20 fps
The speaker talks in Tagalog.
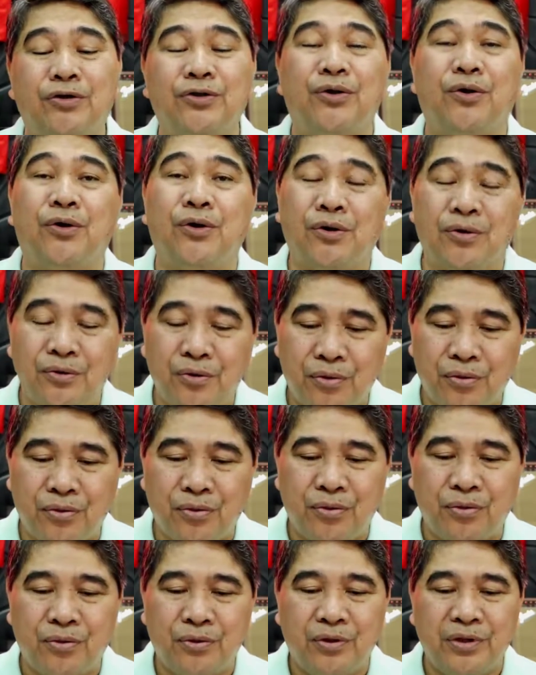
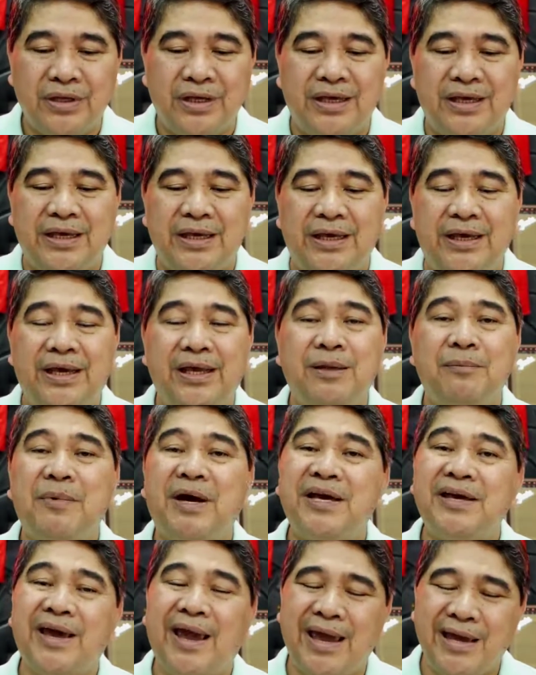oath, In my
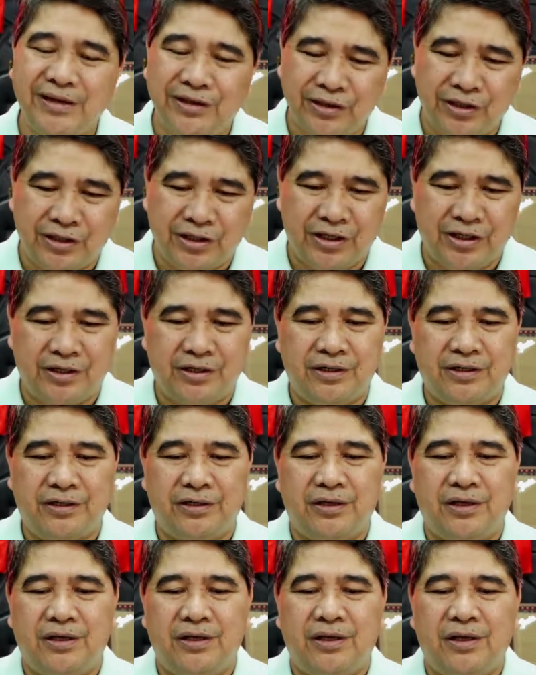anger,
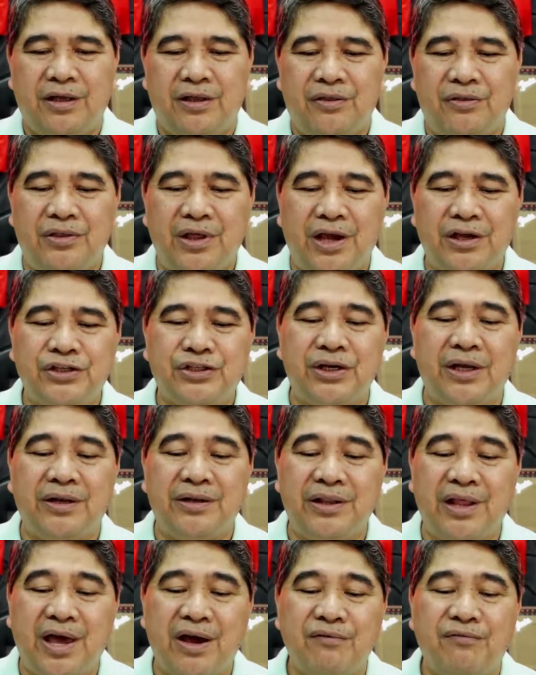they shall
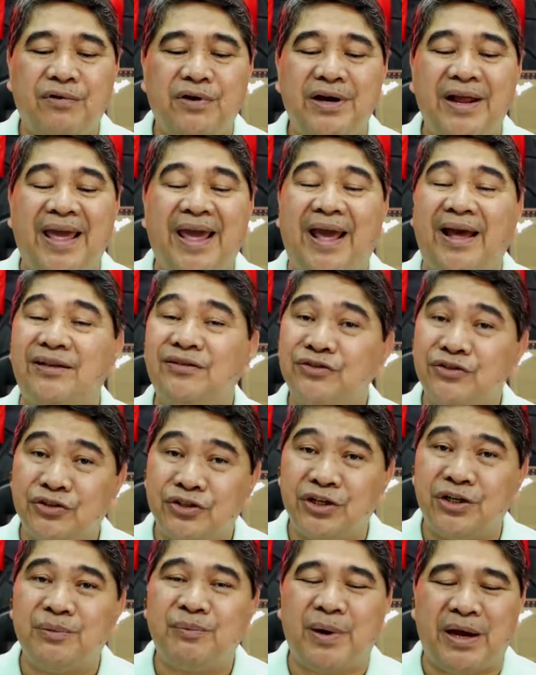never
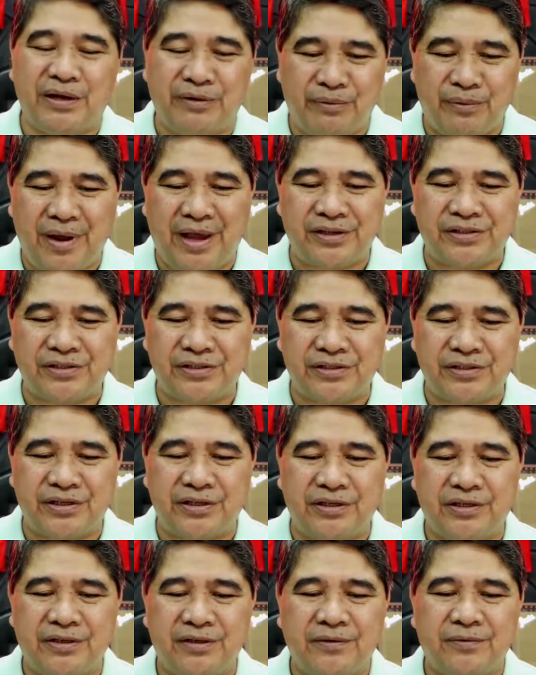enter my rest.
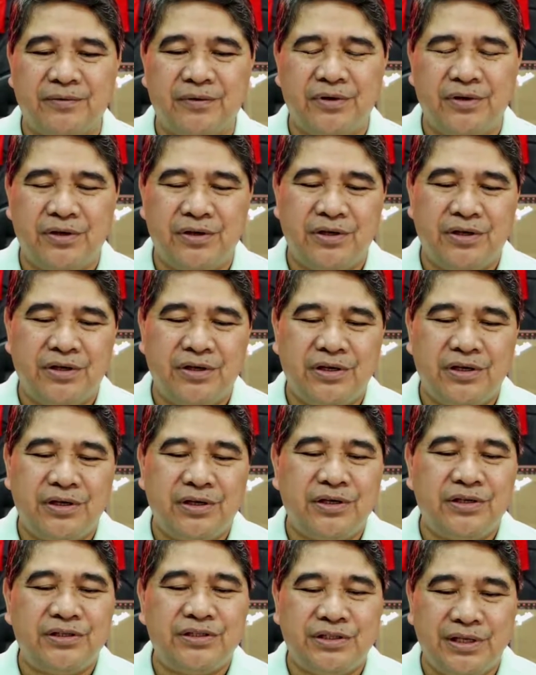
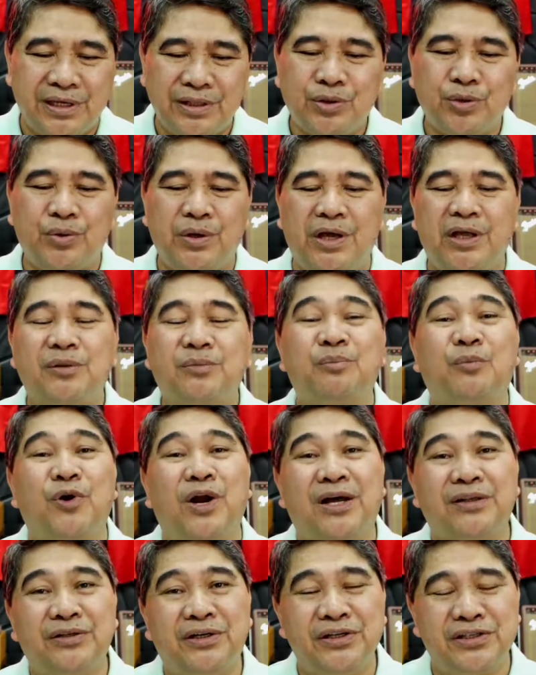See to it,
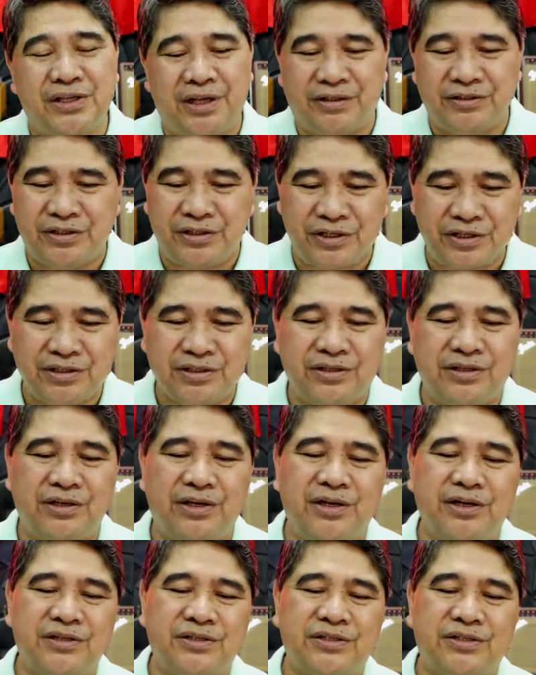brothers and
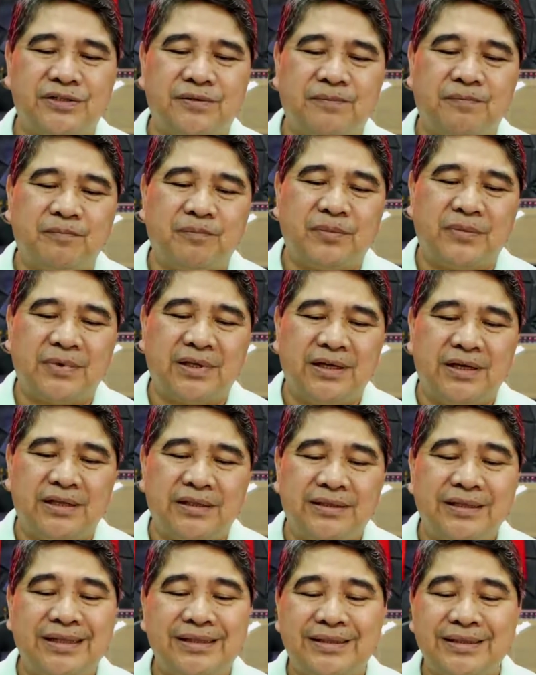sisters,
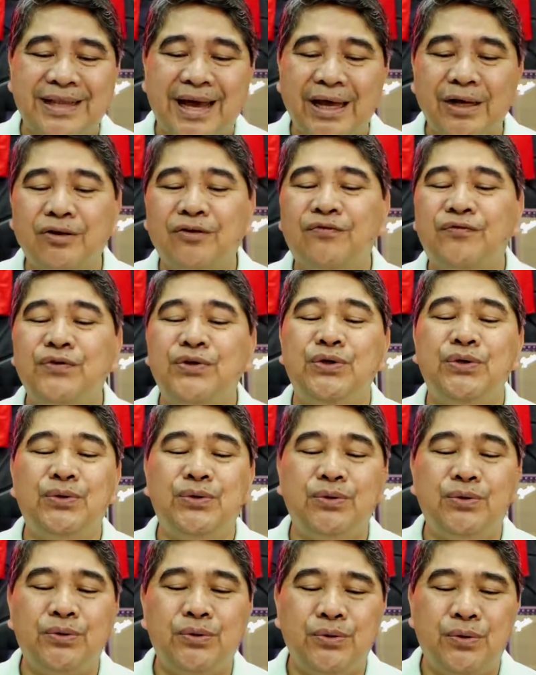that none of
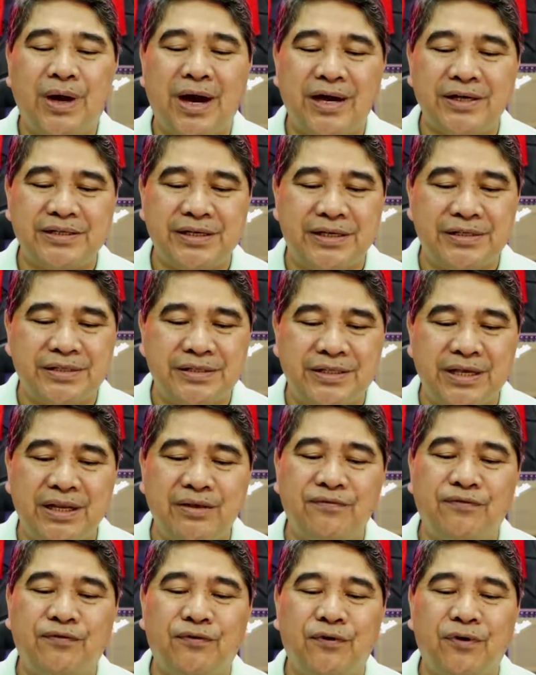you has a
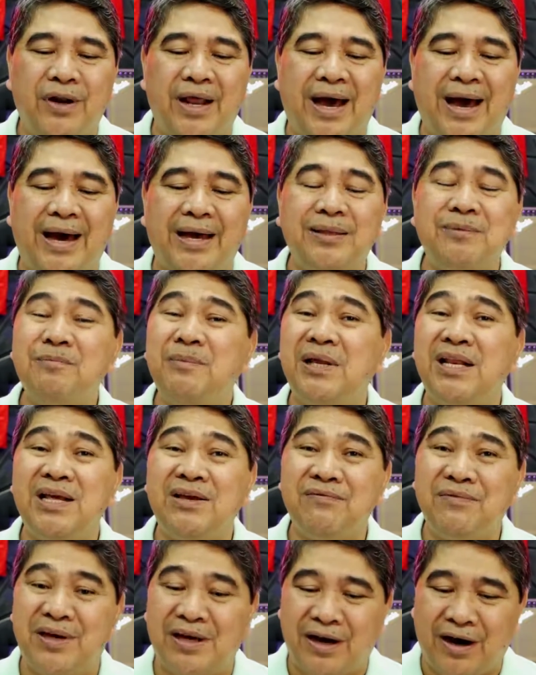sinful,
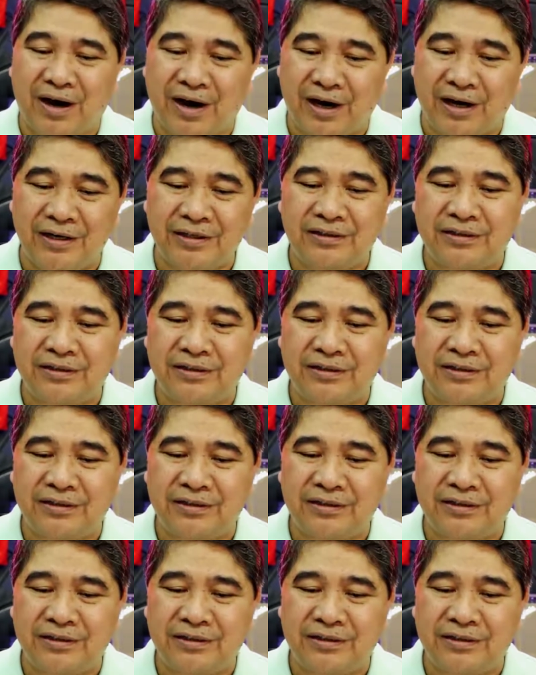unbelieving heart